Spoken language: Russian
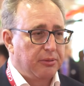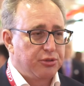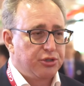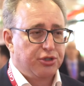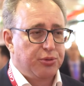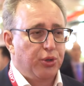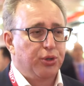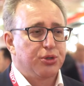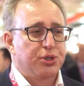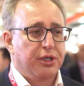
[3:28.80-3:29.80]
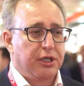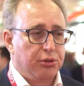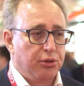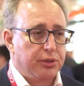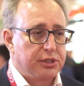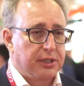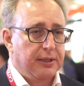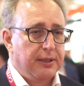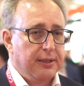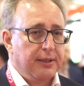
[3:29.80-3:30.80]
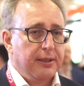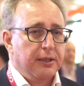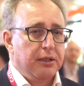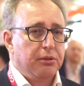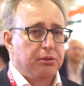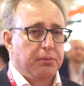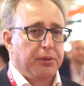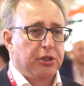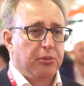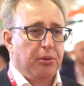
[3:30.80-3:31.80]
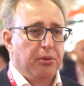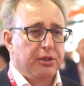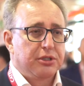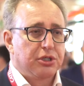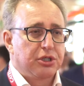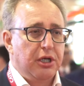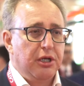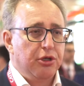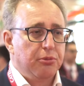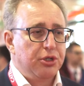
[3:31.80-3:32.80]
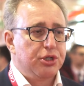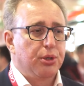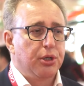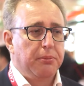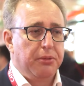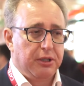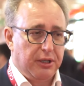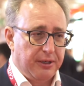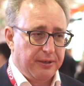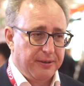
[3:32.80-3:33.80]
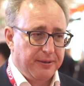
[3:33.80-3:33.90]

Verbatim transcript: там, к чему я должен готовиться? Вот. Поэтому, к сожалению, мы черно-белые.